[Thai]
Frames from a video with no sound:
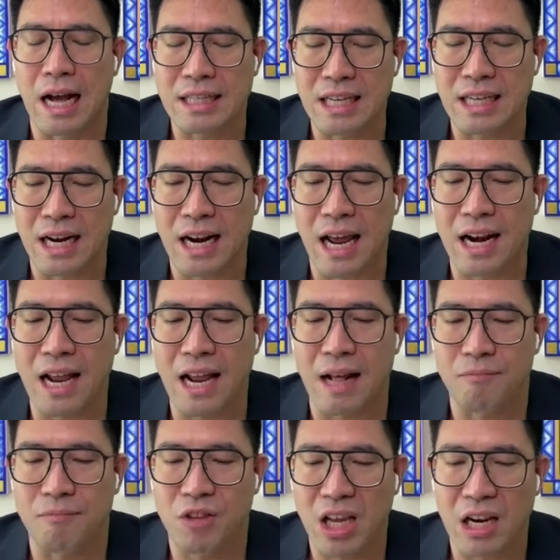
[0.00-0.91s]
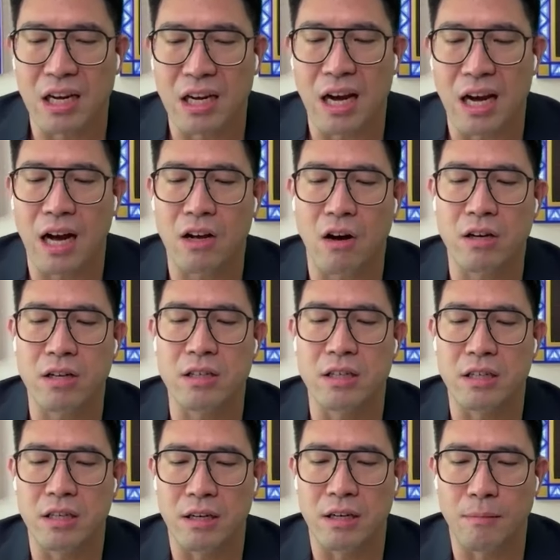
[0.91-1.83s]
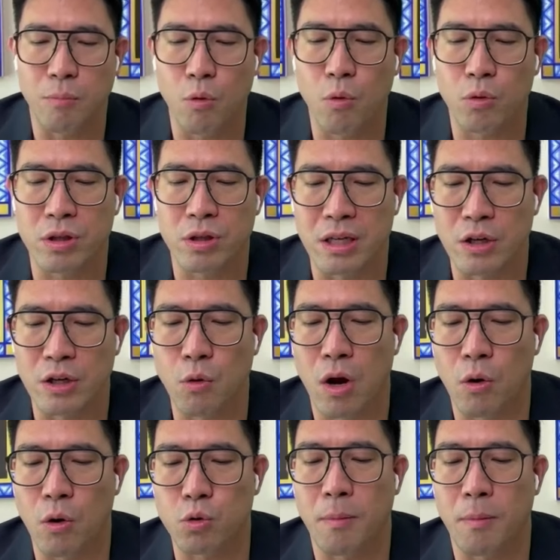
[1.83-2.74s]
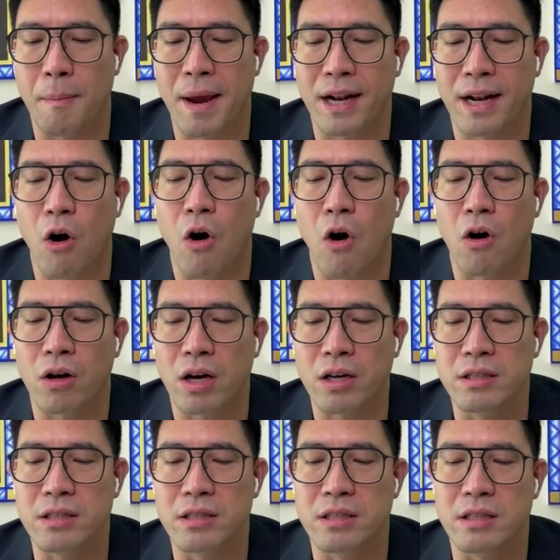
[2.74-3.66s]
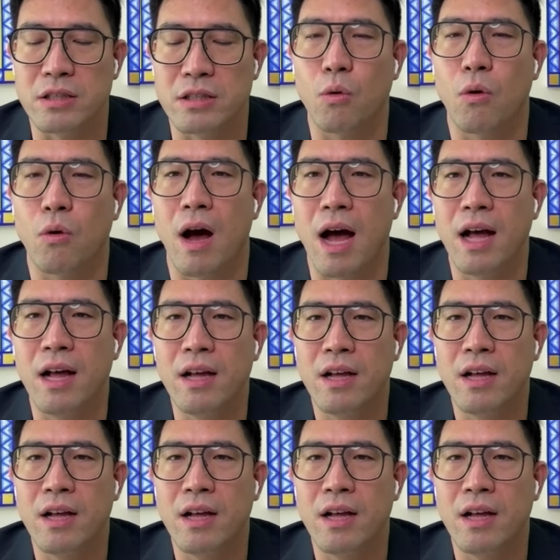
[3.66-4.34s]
หลังจากนั้นน่ะที่เหลือก็คือผู้ถือหน่วยลงทุนประเภทขอก็คือตัว